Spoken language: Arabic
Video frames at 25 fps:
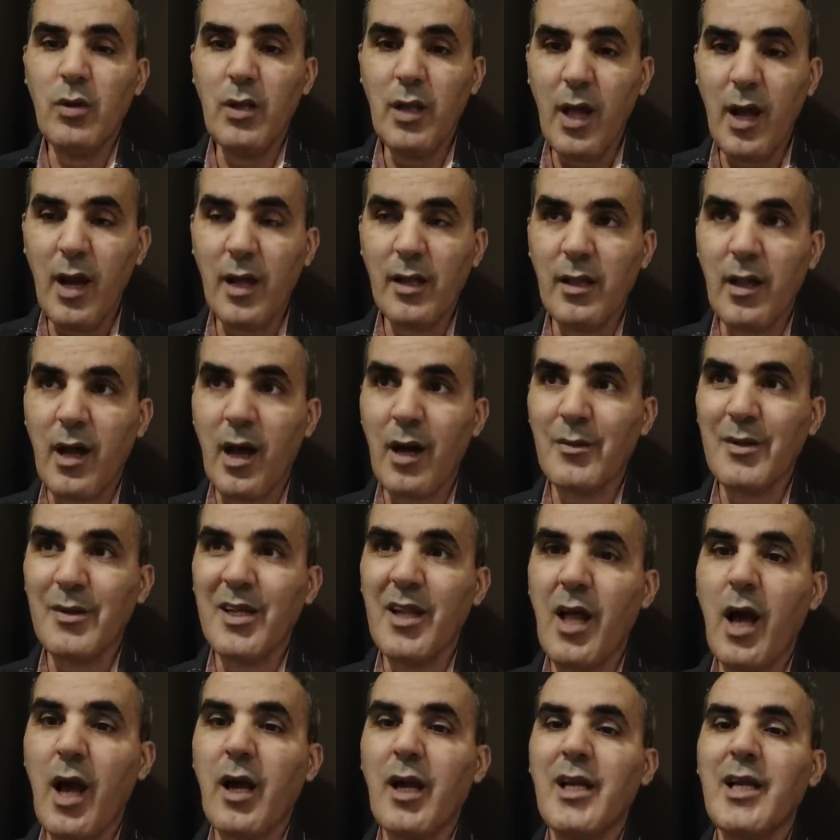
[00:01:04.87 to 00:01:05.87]
الان الأمر
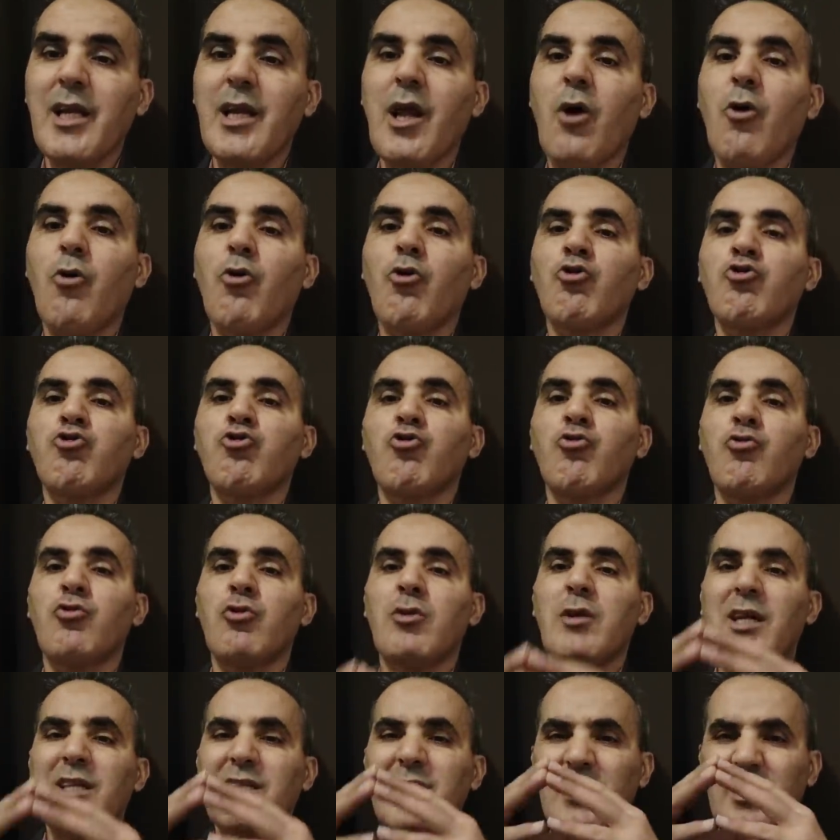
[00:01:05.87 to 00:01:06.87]
الحق إلى
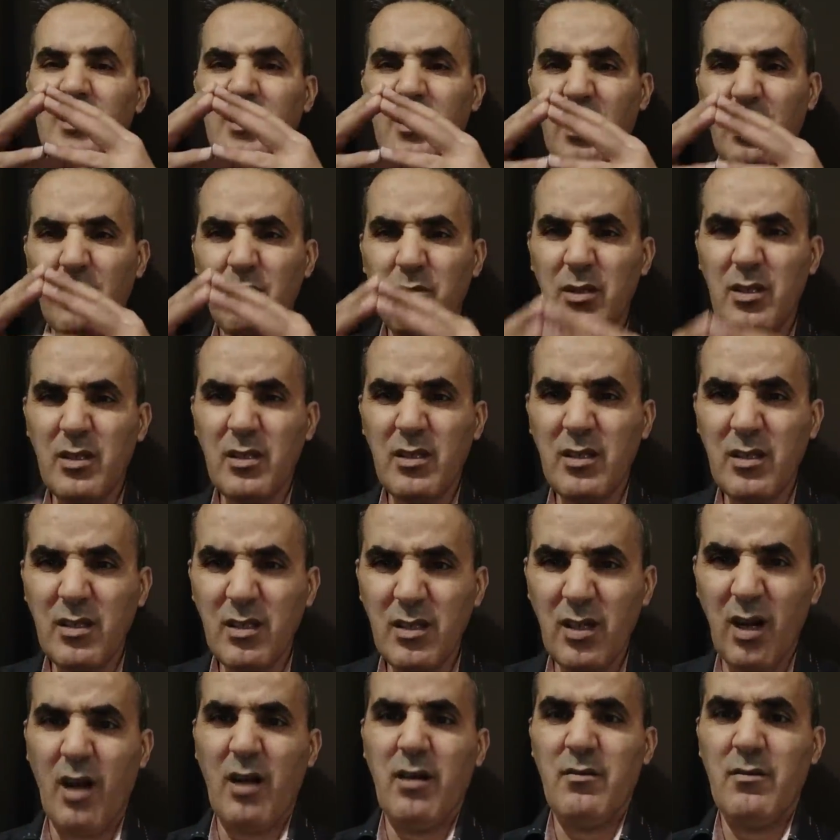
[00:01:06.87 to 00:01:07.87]
خطورة
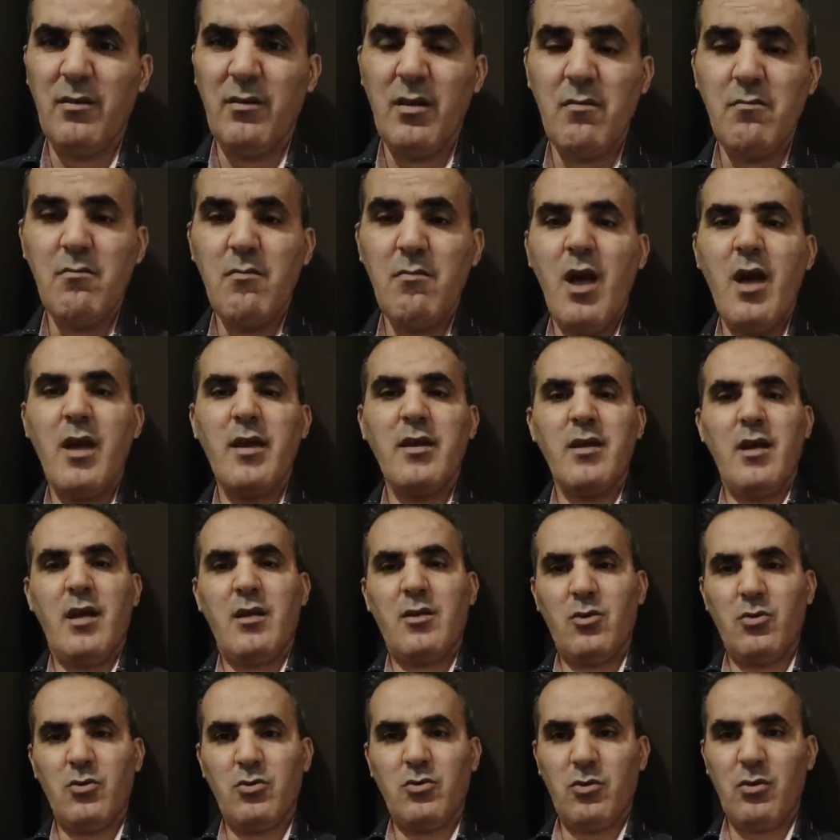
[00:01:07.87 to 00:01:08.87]
كبيرة ما هي هذه
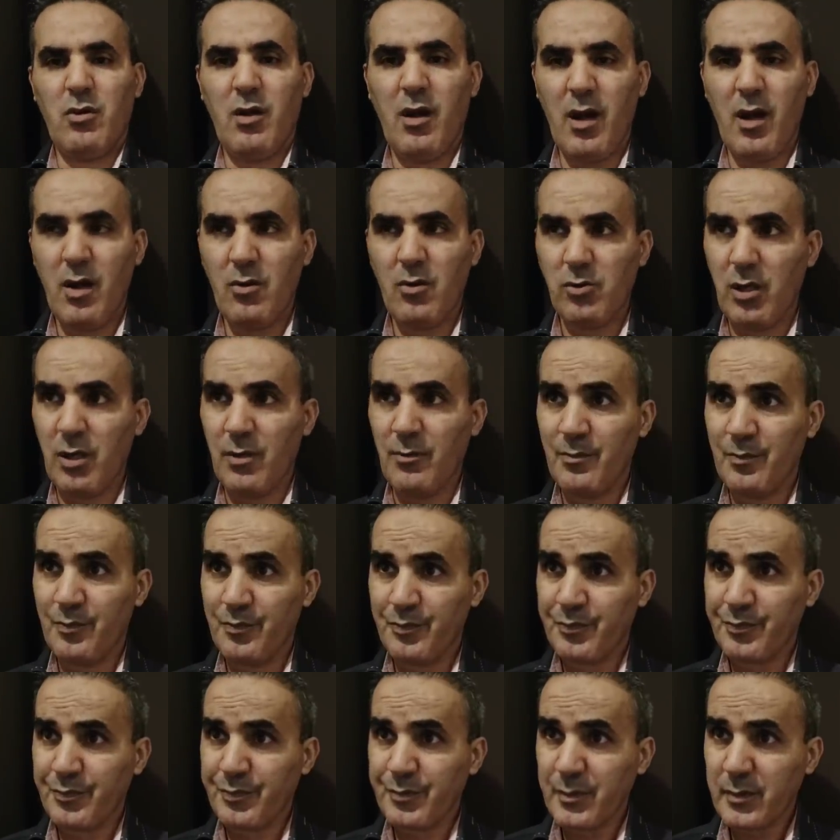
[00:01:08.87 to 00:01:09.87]
الخطورة خاوتي
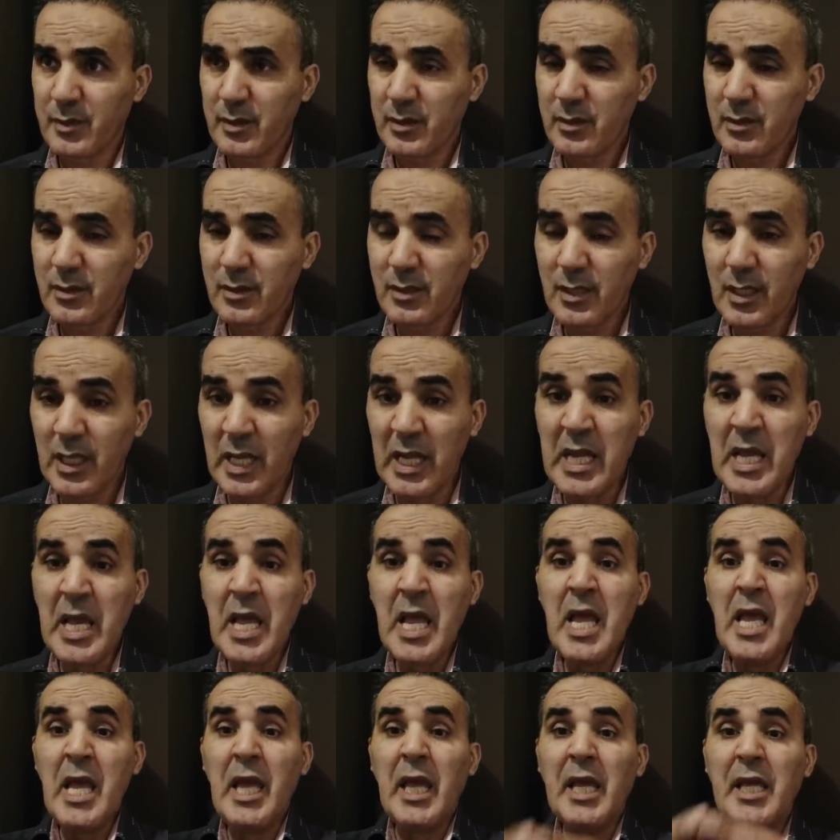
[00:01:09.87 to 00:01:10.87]

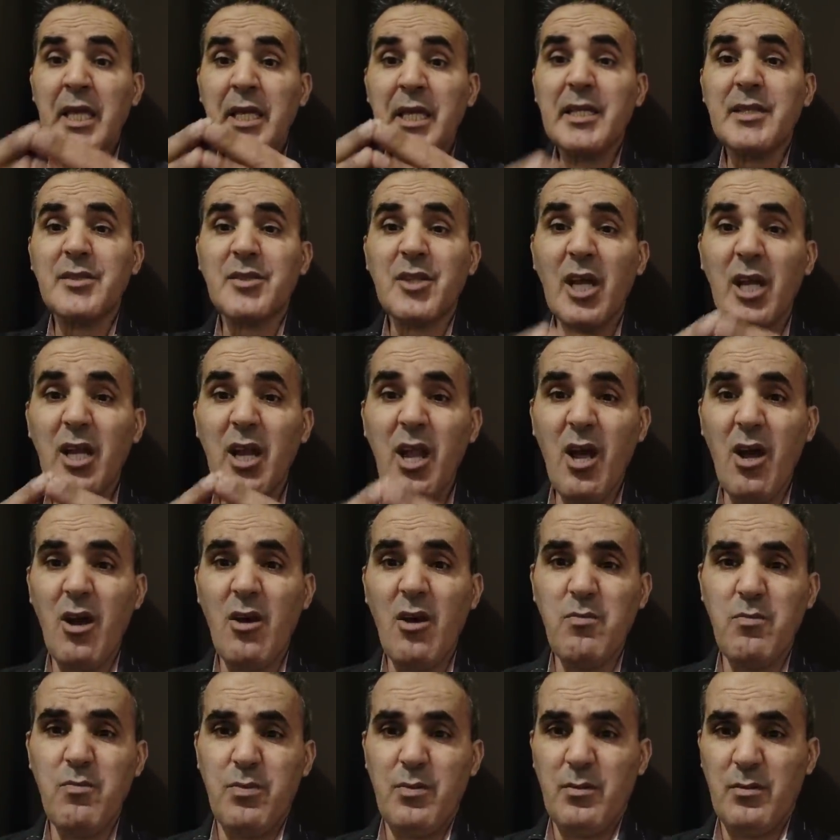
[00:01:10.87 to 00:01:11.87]
هي
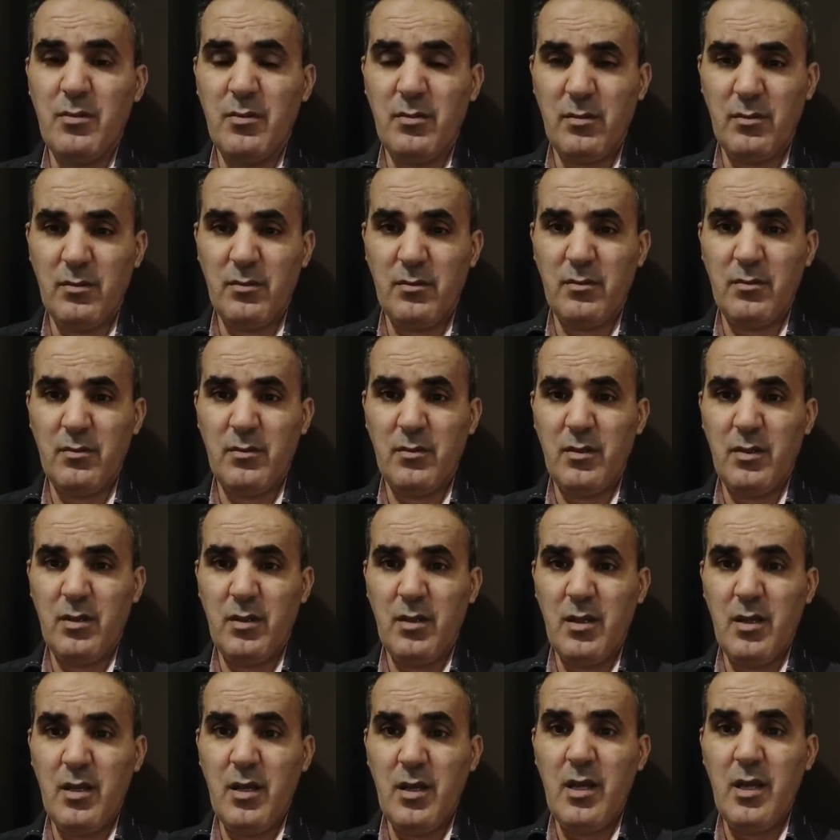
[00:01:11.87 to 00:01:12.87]
التلاعب
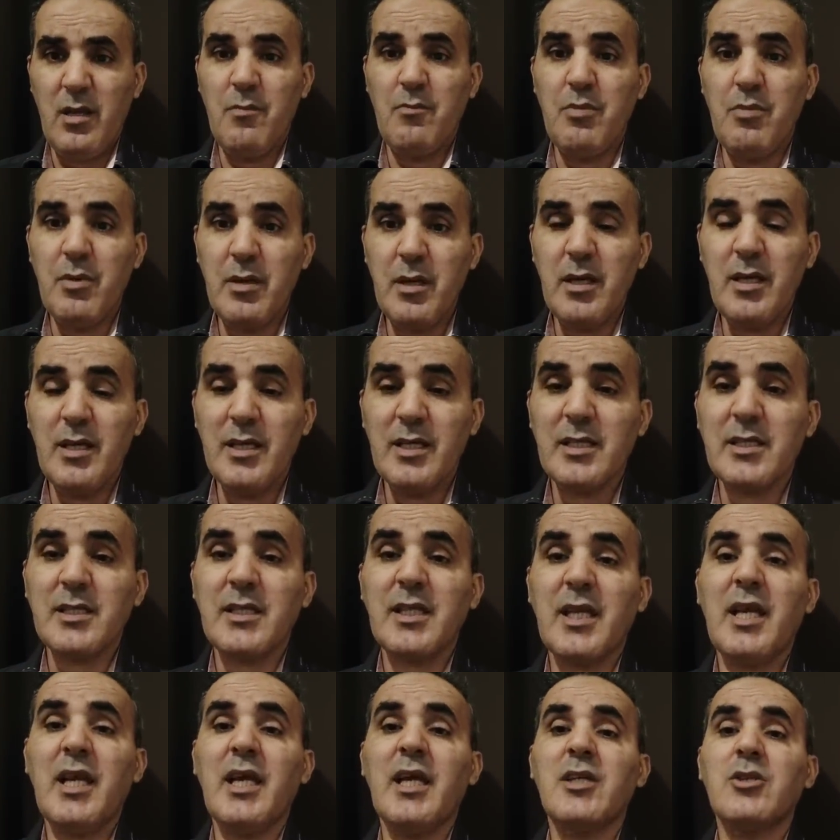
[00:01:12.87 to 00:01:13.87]

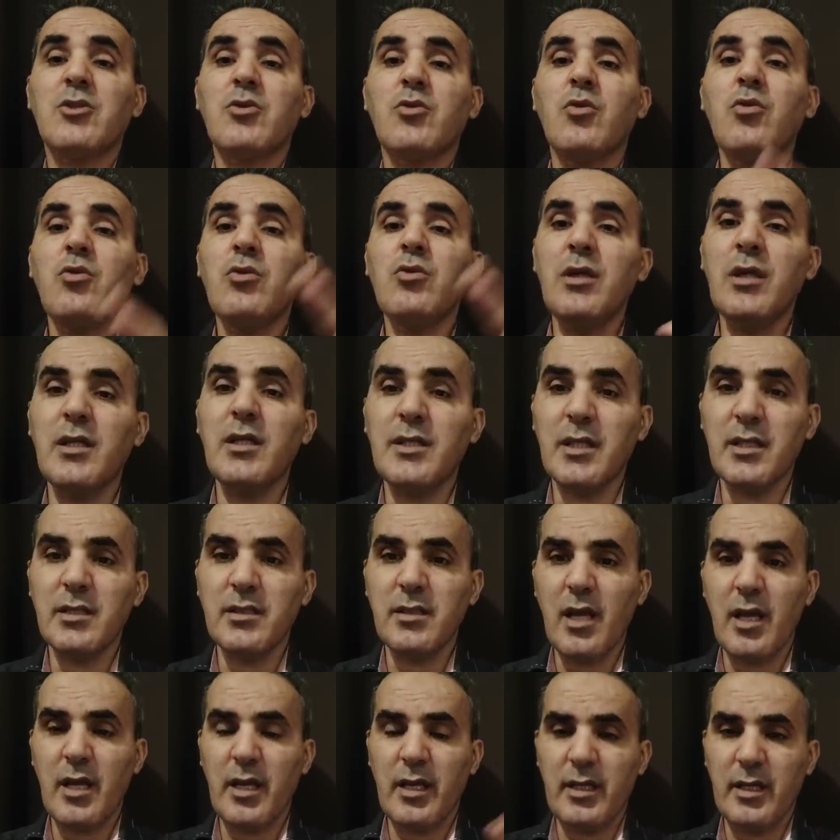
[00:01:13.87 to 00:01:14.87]
بصحة كل
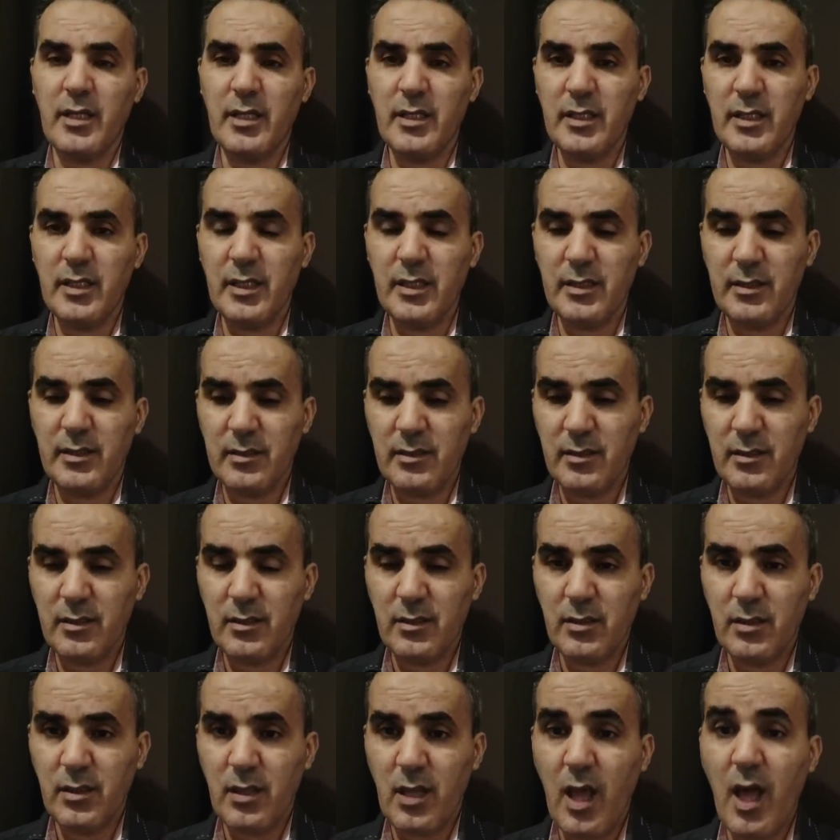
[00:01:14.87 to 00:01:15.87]
الجزائريين
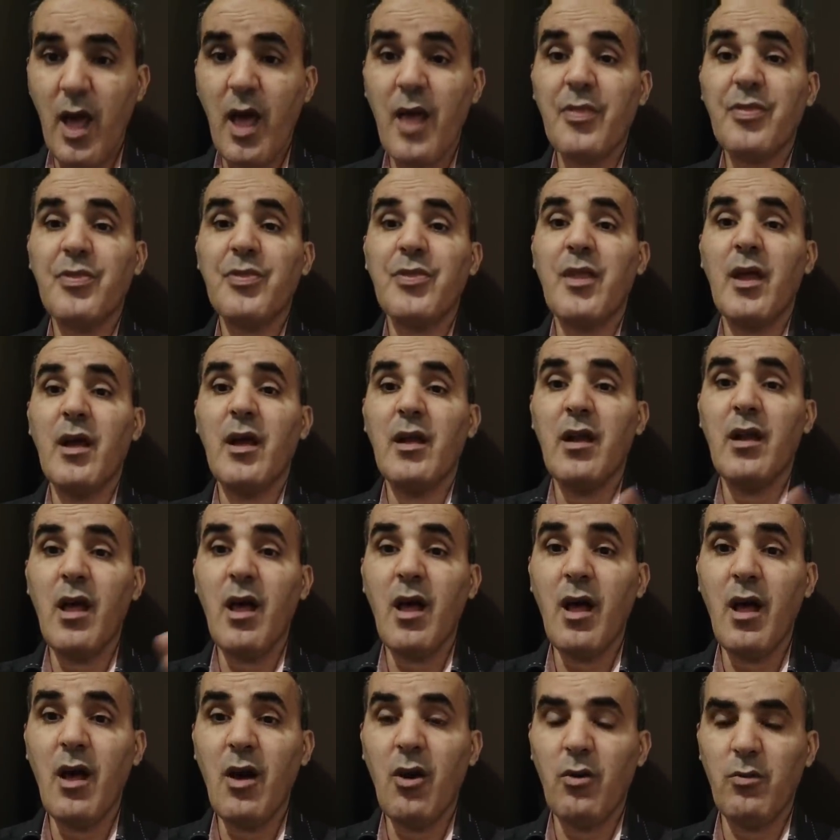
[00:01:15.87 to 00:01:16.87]

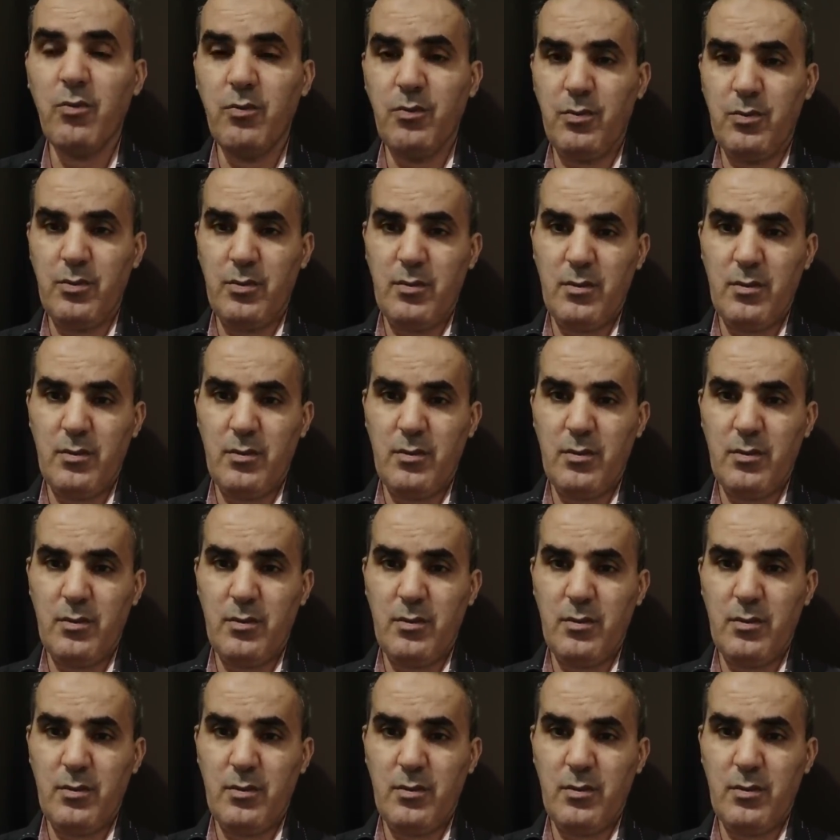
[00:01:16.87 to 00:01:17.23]
التلاعب